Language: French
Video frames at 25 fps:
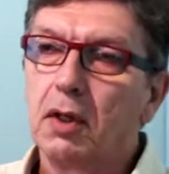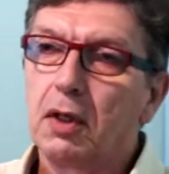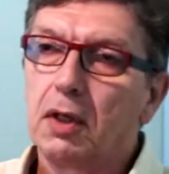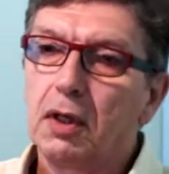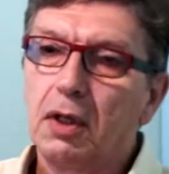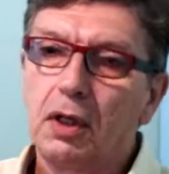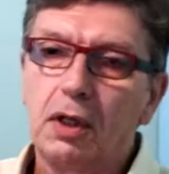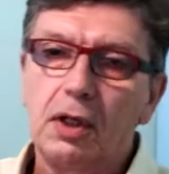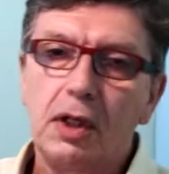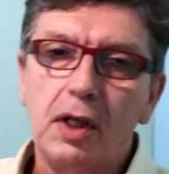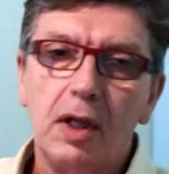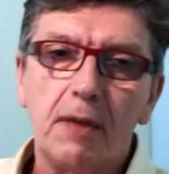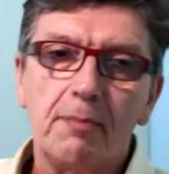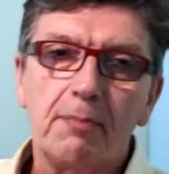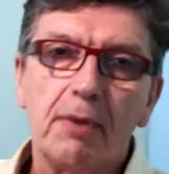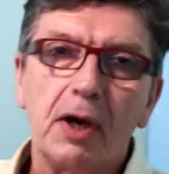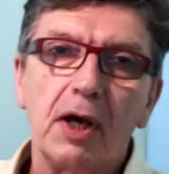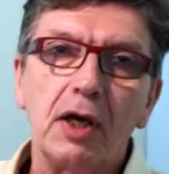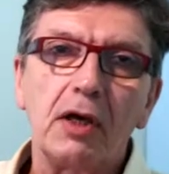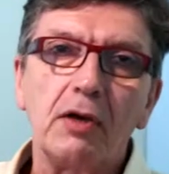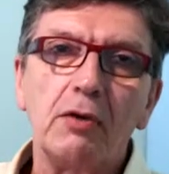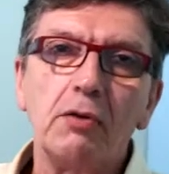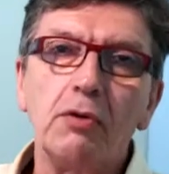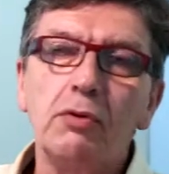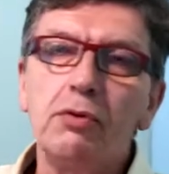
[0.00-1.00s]
il n'est pas
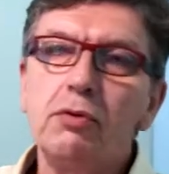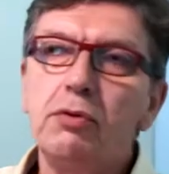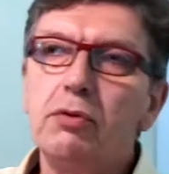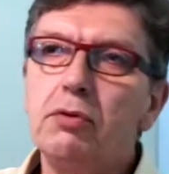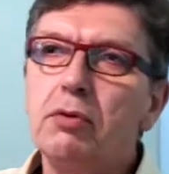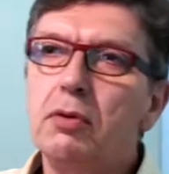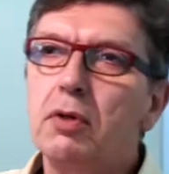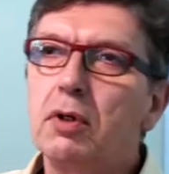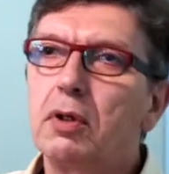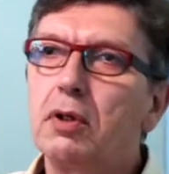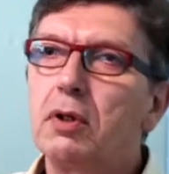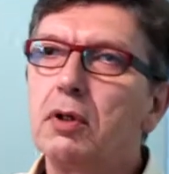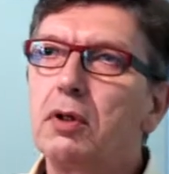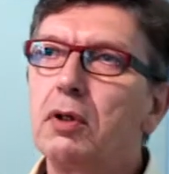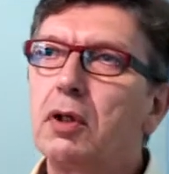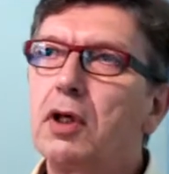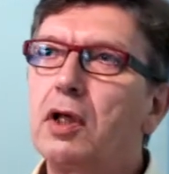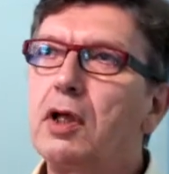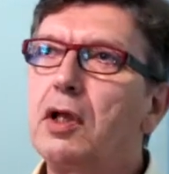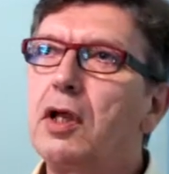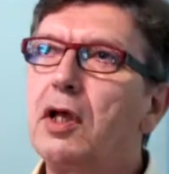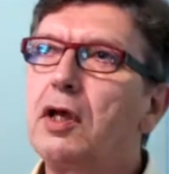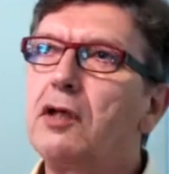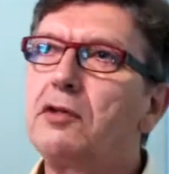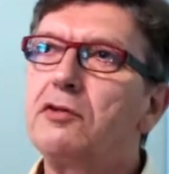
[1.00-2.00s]
élu,
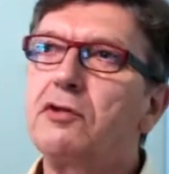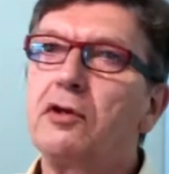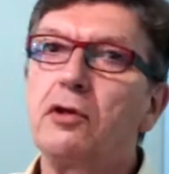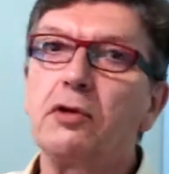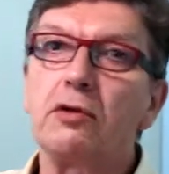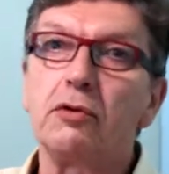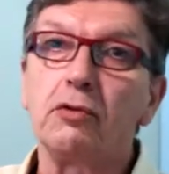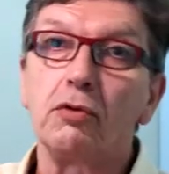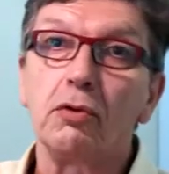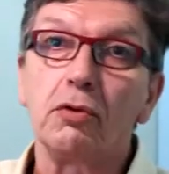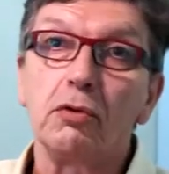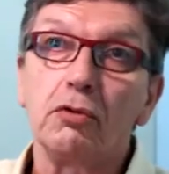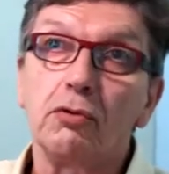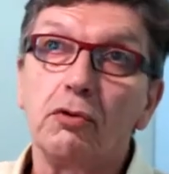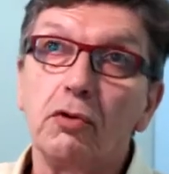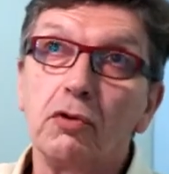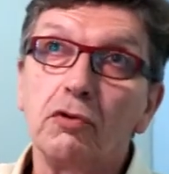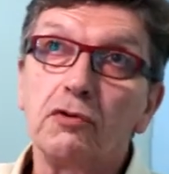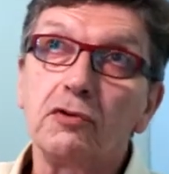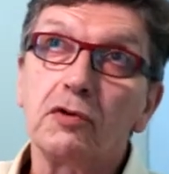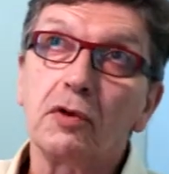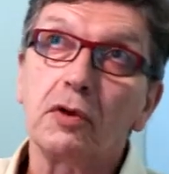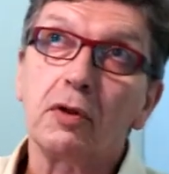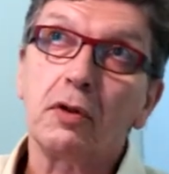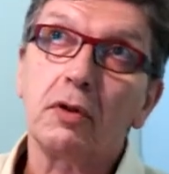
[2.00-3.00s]
il a été de
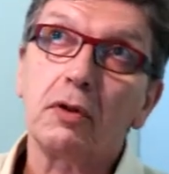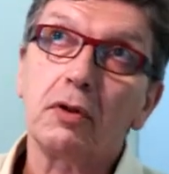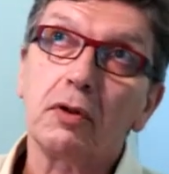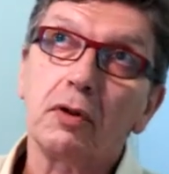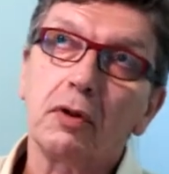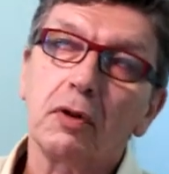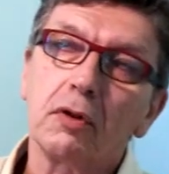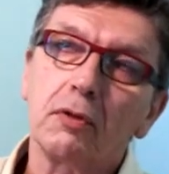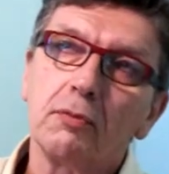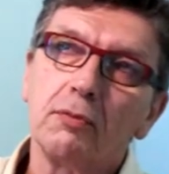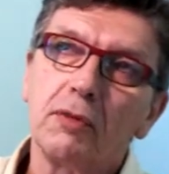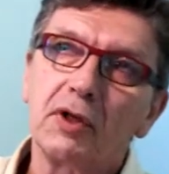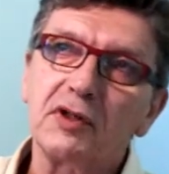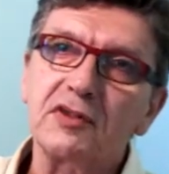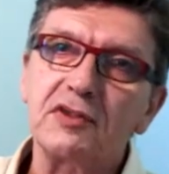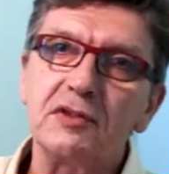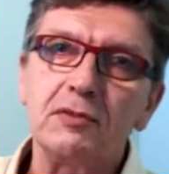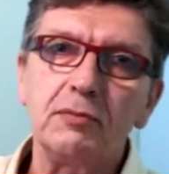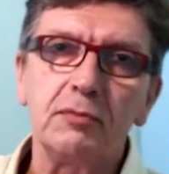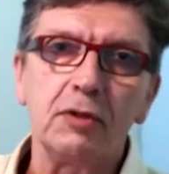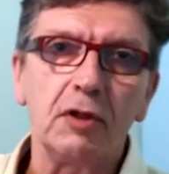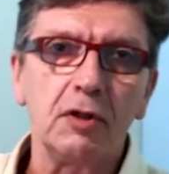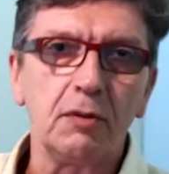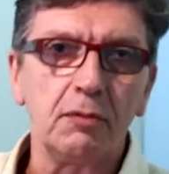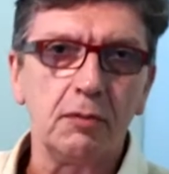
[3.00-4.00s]
deux ans
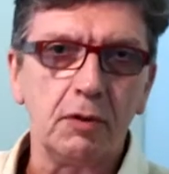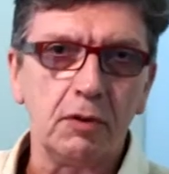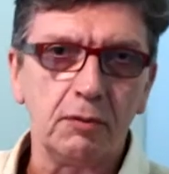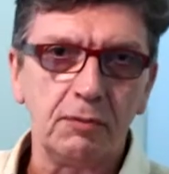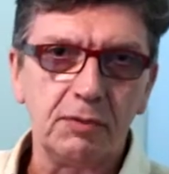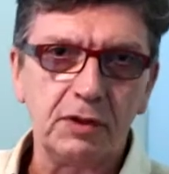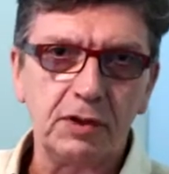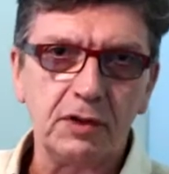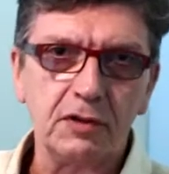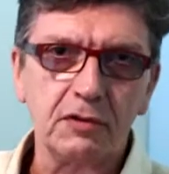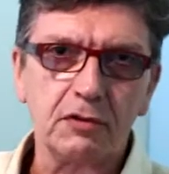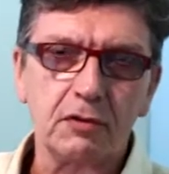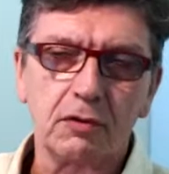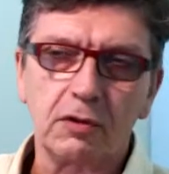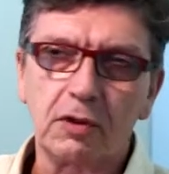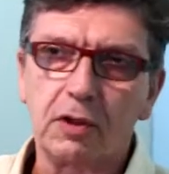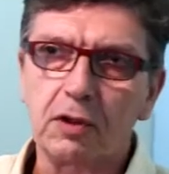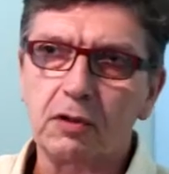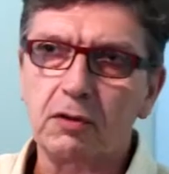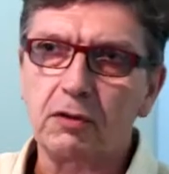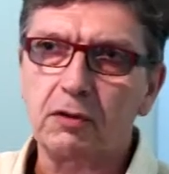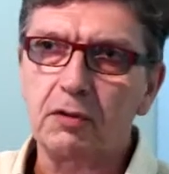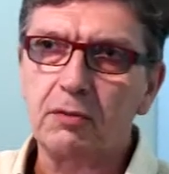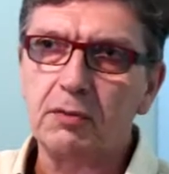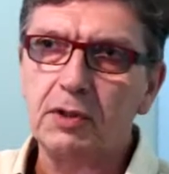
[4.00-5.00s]
maximum ministre de
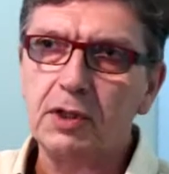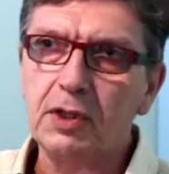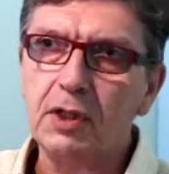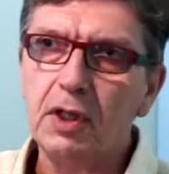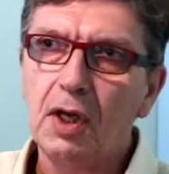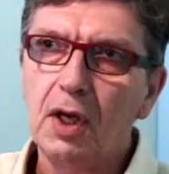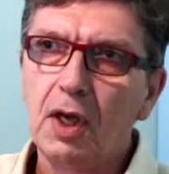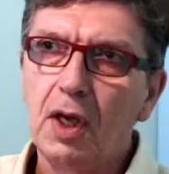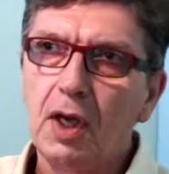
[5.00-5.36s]
l'économie,